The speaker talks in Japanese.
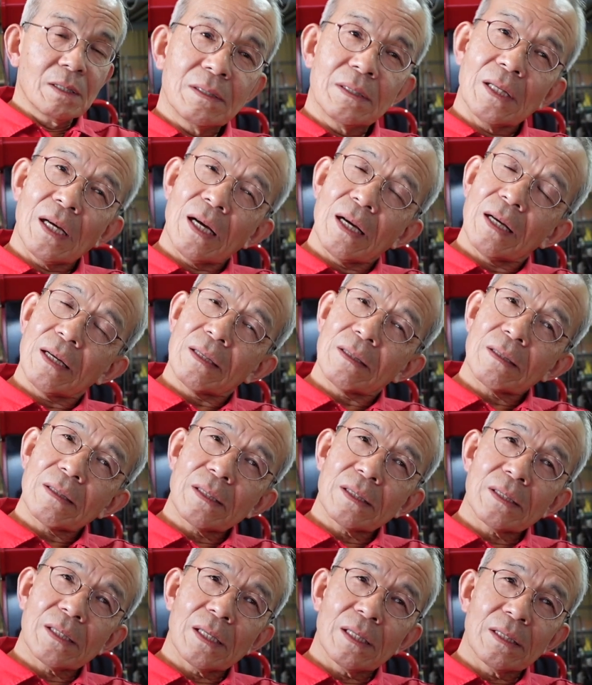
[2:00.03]
なん
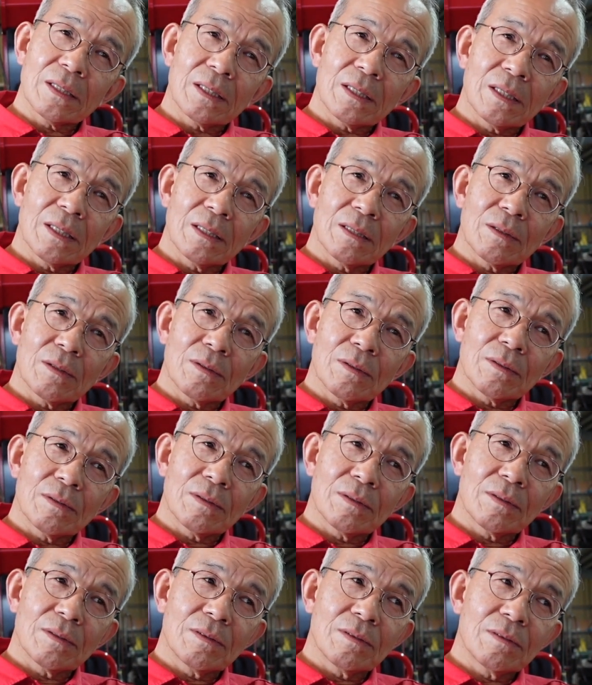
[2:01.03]
か最近
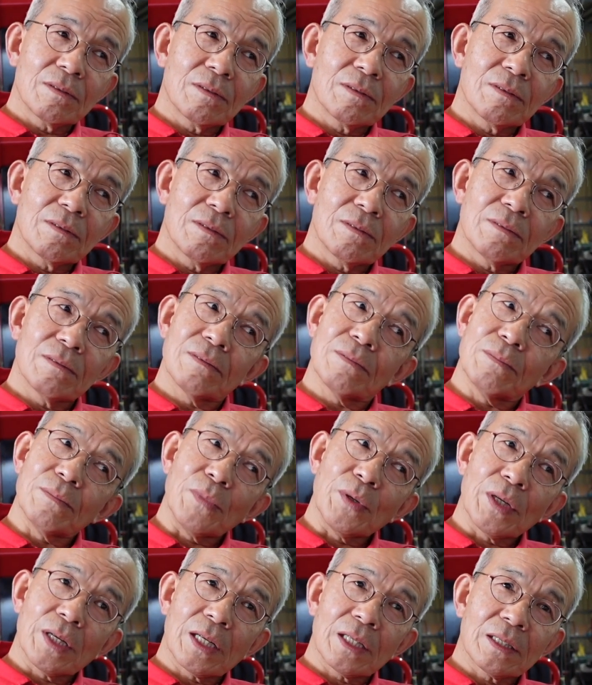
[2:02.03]
こう
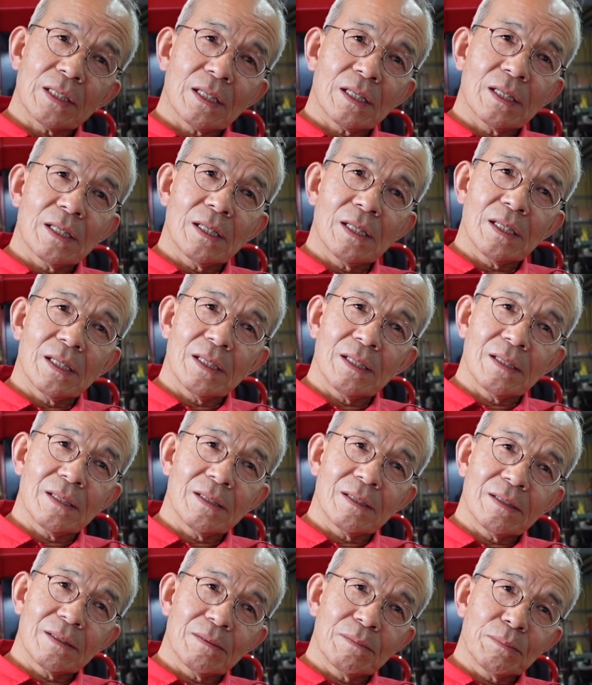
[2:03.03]
燃え方が